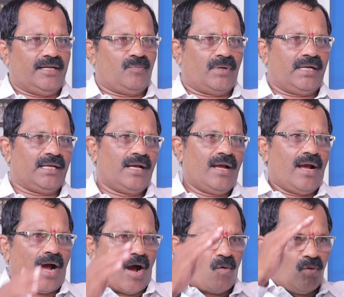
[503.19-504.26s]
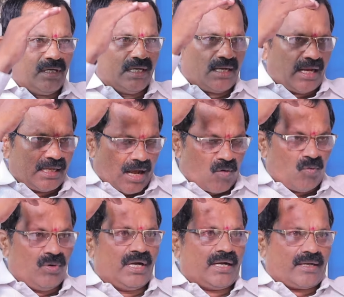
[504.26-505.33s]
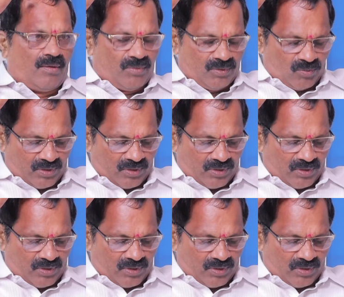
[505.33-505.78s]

டீல் பண்ணி அவங்க லா அவங்க கம்